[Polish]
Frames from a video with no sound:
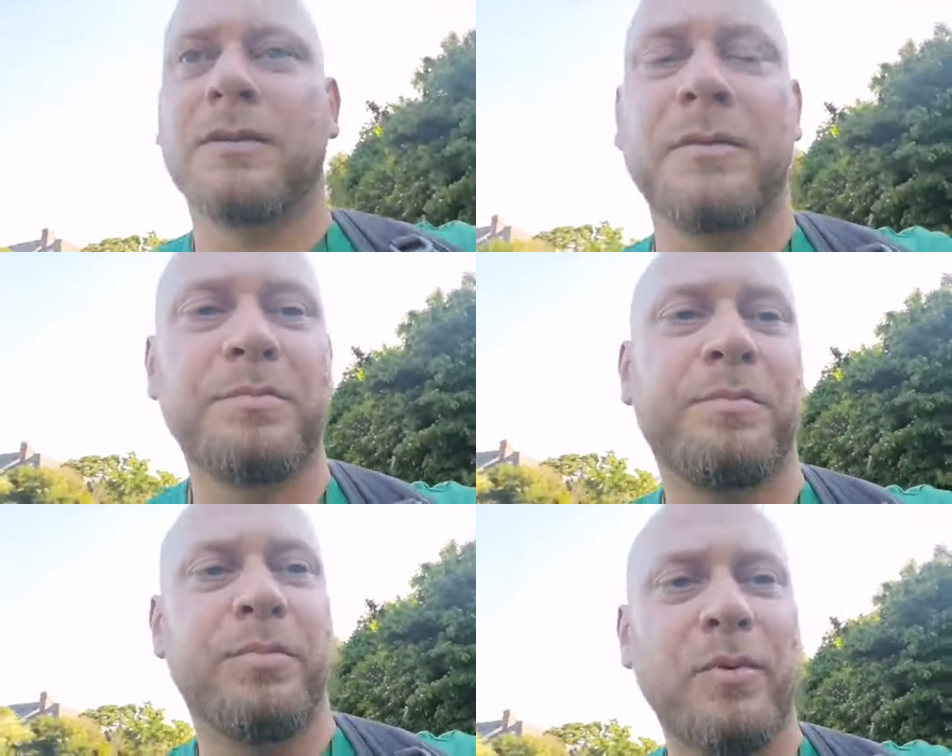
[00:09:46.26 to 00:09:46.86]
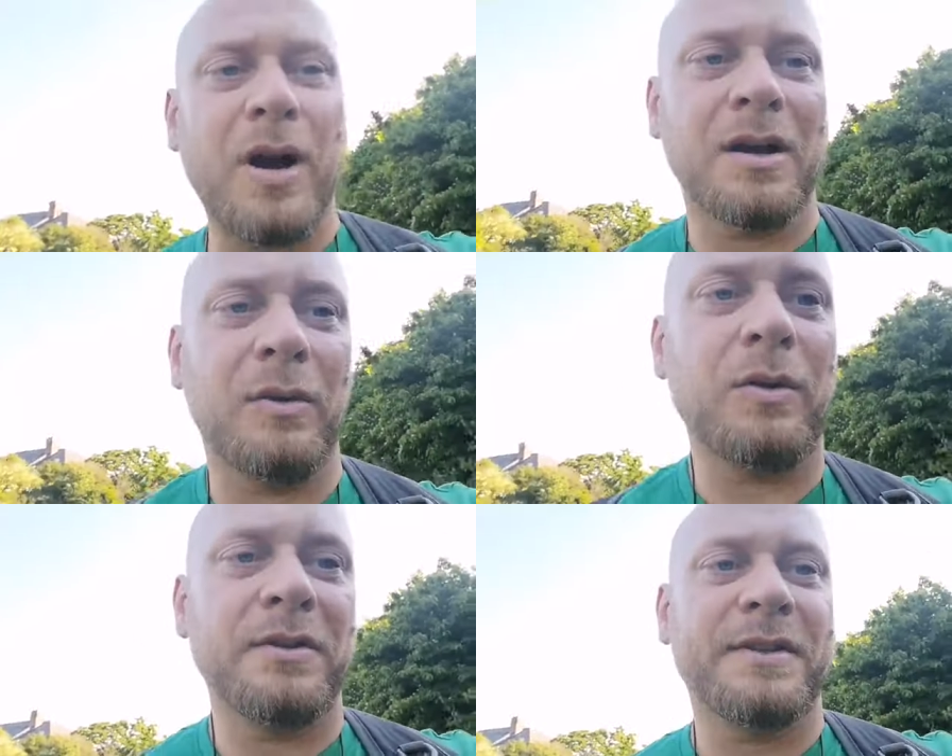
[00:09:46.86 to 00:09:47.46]
gdy
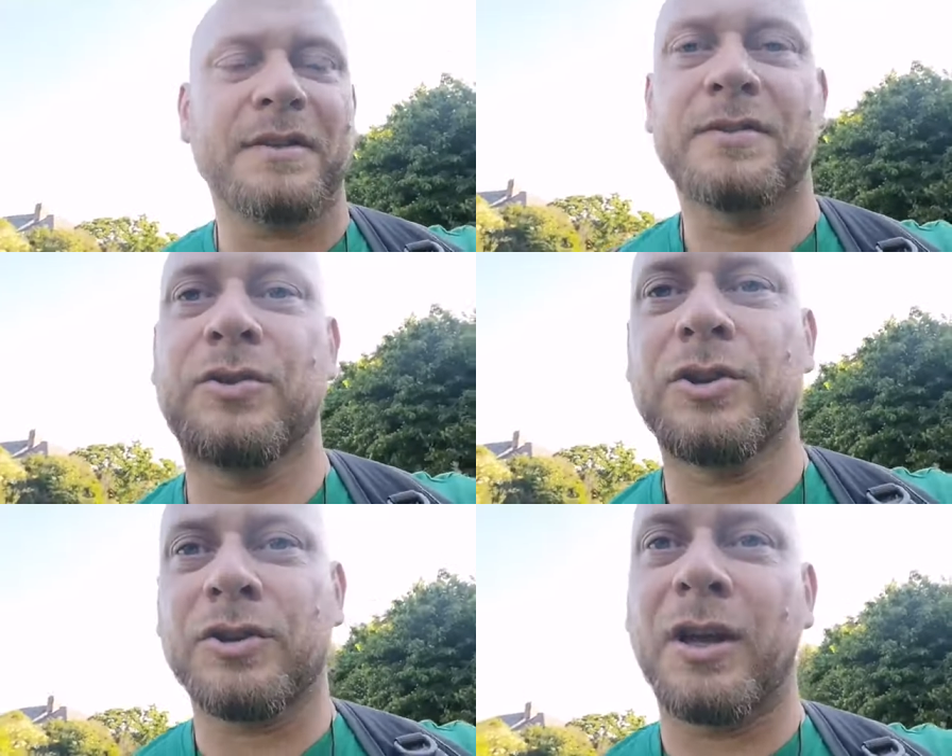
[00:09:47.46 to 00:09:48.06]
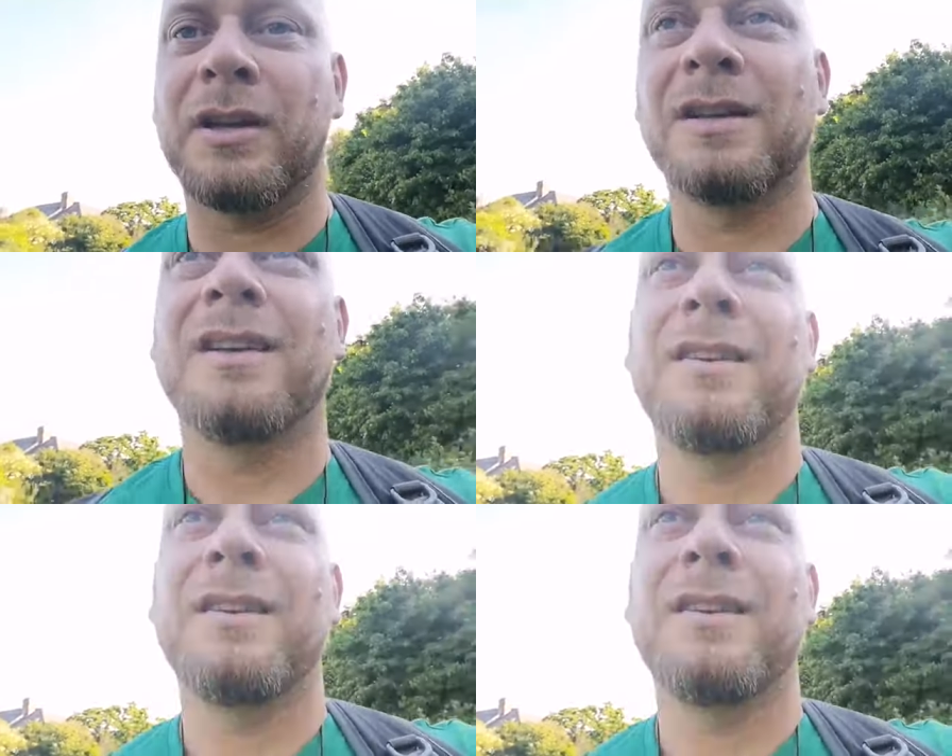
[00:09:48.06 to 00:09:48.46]
błagał Ojca z krzyża,